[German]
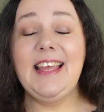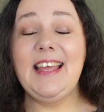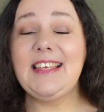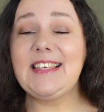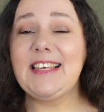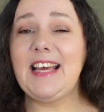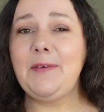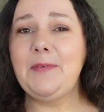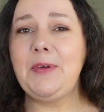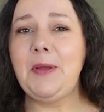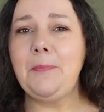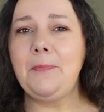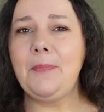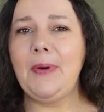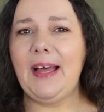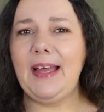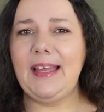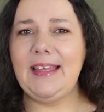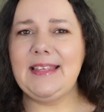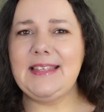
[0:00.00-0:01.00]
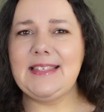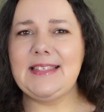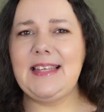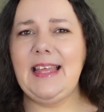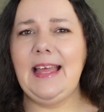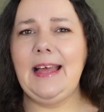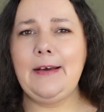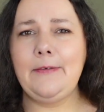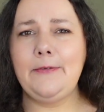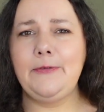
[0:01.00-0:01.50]
Ich habe im Mai
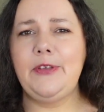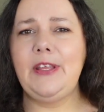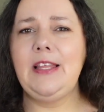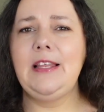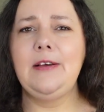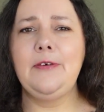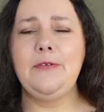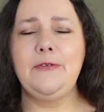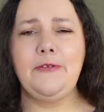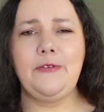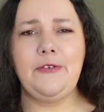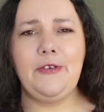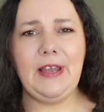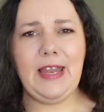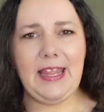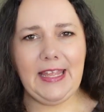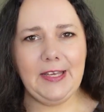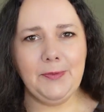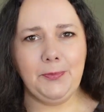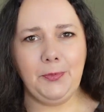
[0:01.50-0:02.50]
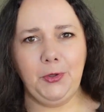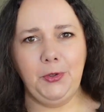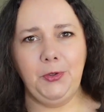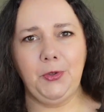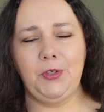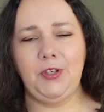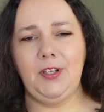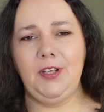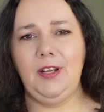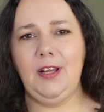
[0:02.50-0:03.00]
sehr viele
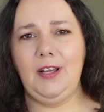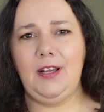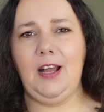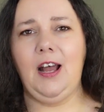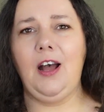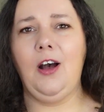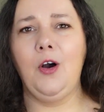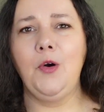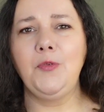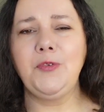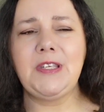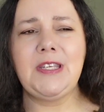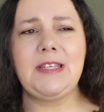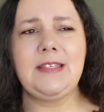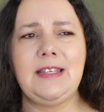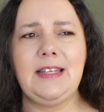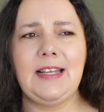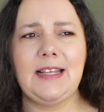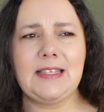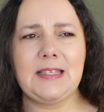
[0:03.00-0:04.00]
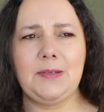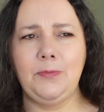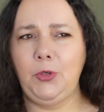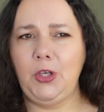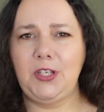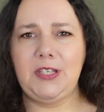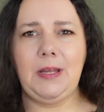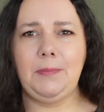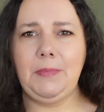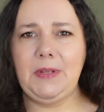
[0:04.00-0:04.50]
Pflegeprodukte gekauft. Es die letzten
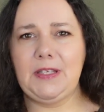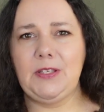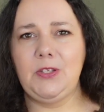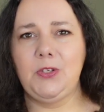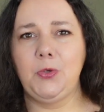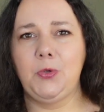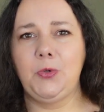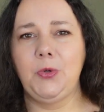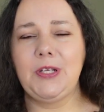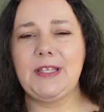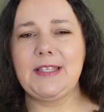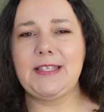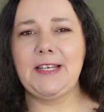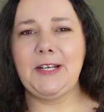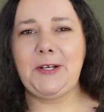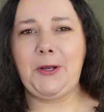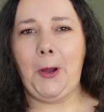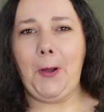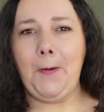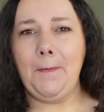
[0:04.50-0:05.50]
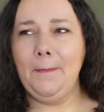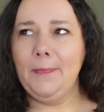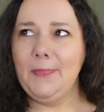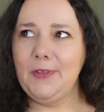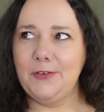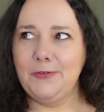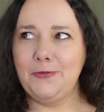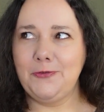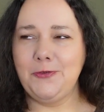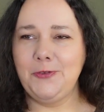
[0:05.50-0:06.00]
Monate ein bisschen zu kurz
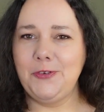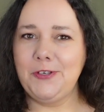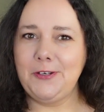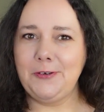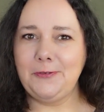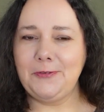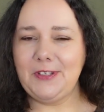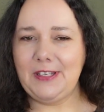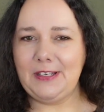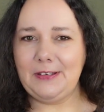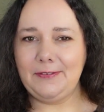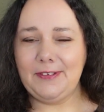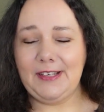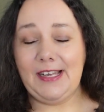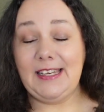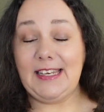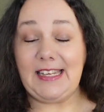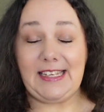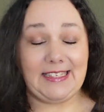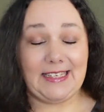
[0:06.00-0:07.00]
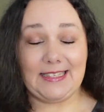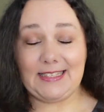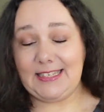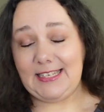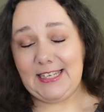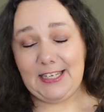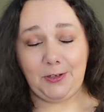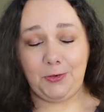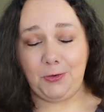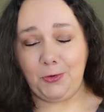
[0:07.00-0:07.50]
gekommen, gefühlt auf jeden Fall. Nicht, dass ich
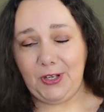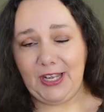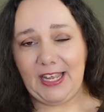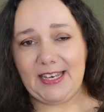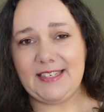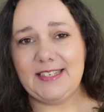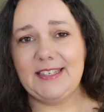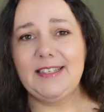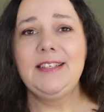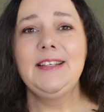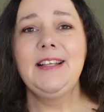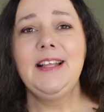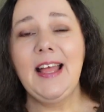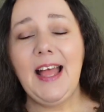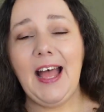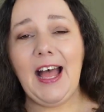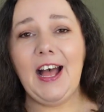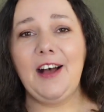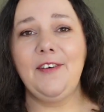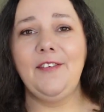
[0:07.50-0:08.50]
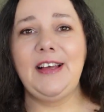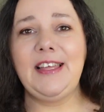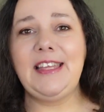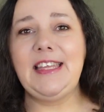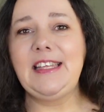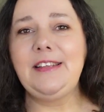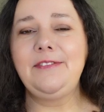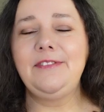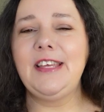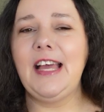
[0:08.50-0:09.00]
nicht genug hätte, aber
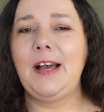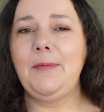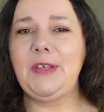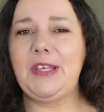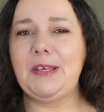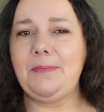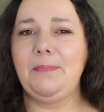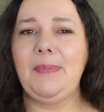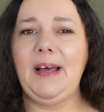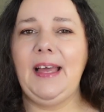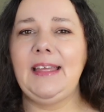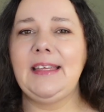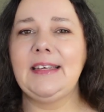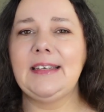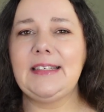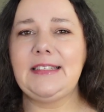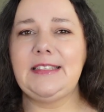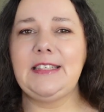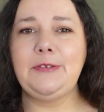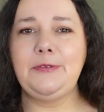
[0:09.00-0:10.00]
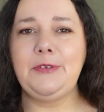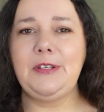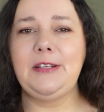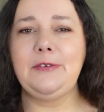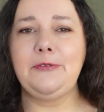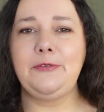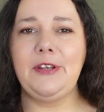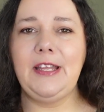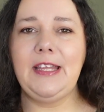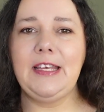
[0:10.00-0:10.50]
irgendwie habe ich im Mai richtig
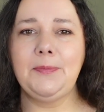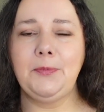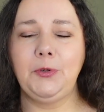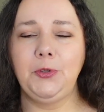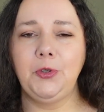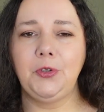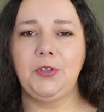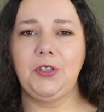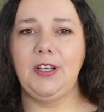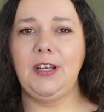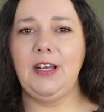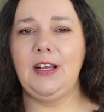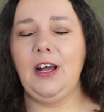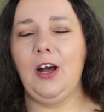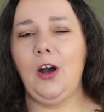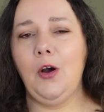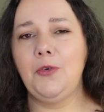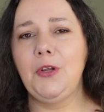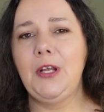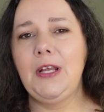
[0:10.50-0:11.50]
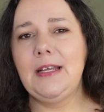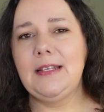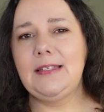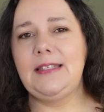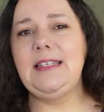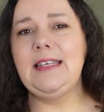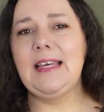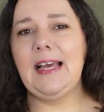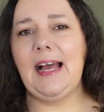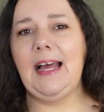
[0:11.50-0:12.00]
viele Pflegeprodukte gekauft,
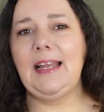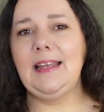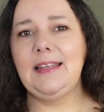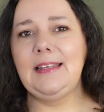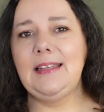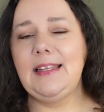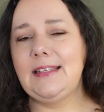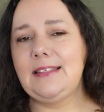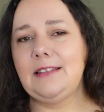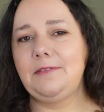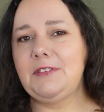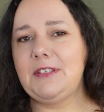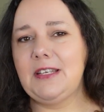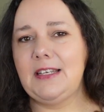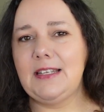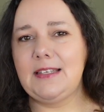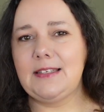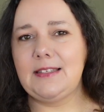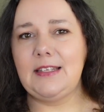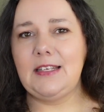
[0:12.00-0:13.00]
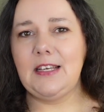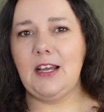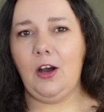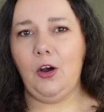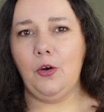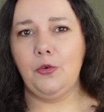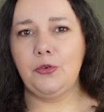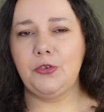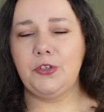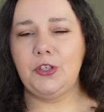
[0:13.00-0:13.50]
die ja alle nicht in dieser Liste
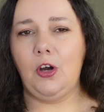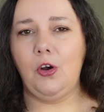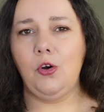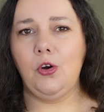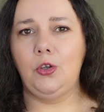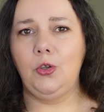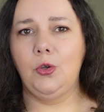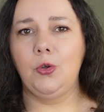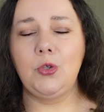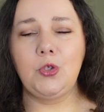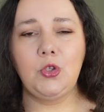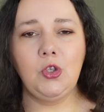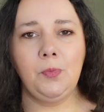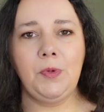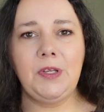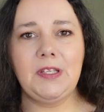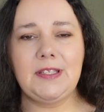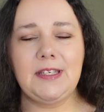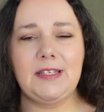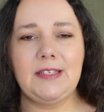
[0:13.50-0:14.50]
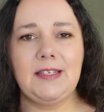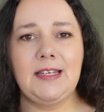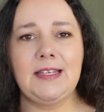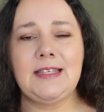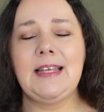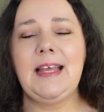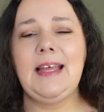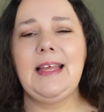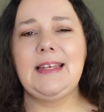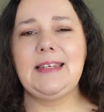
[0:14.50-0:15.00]
hier auftauchen. Und somit sind
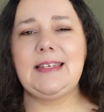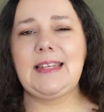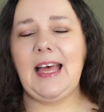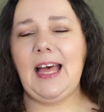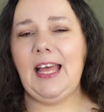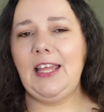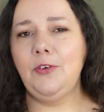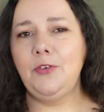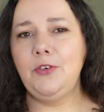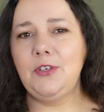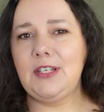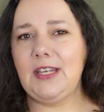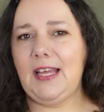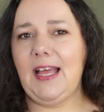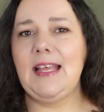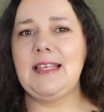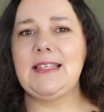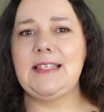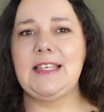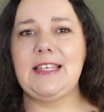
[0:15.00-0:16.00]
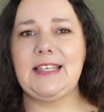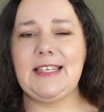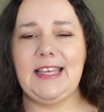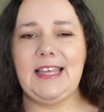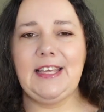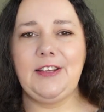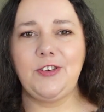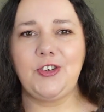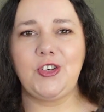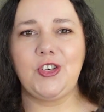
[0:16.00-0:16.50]
es 33
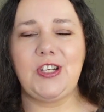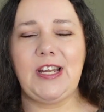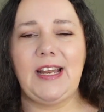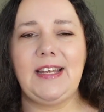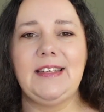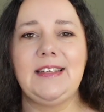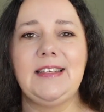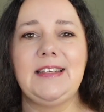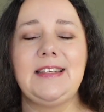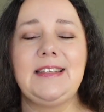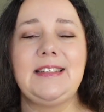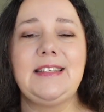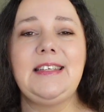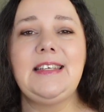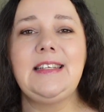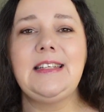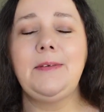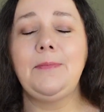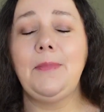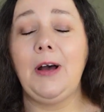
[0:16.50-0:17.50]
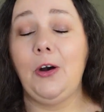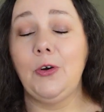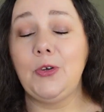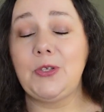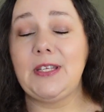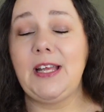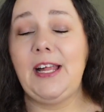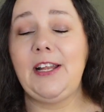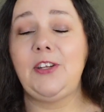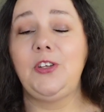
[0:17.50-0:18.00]
Gegenstände, die dem
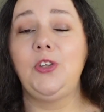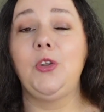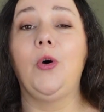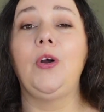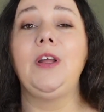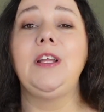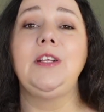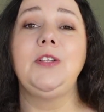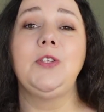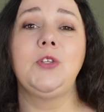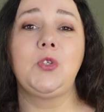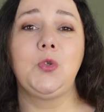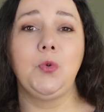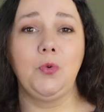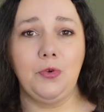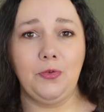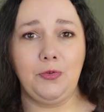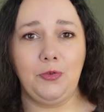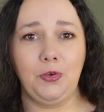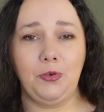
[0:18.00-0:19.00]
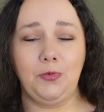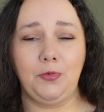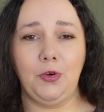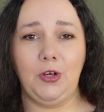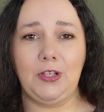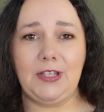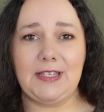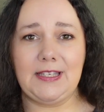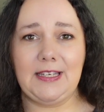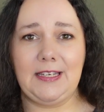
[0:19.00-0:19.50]
Haushalt neu hinzugefügt
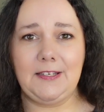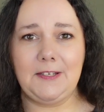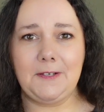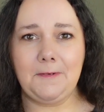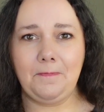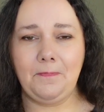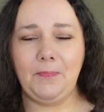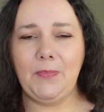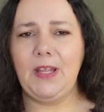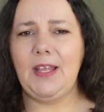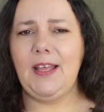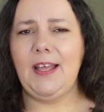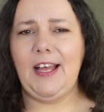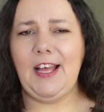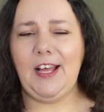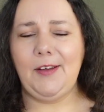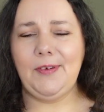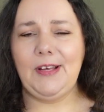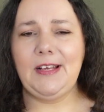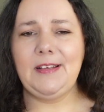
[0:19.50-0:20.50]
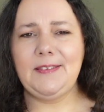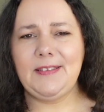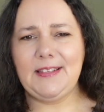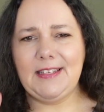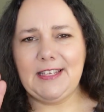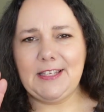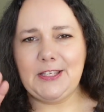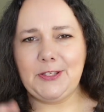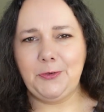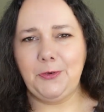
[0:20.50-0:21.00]
worden sind aber
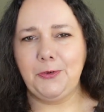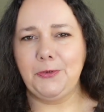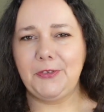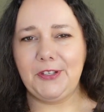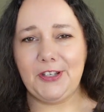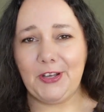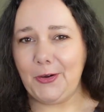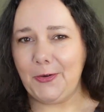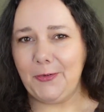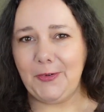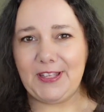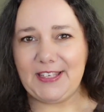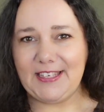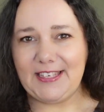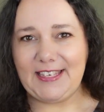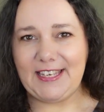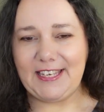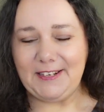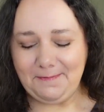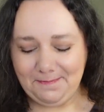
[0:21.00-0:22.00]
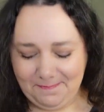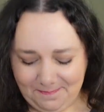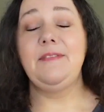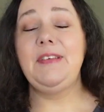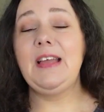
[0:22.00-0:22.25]
es durften ja auch welche gehen.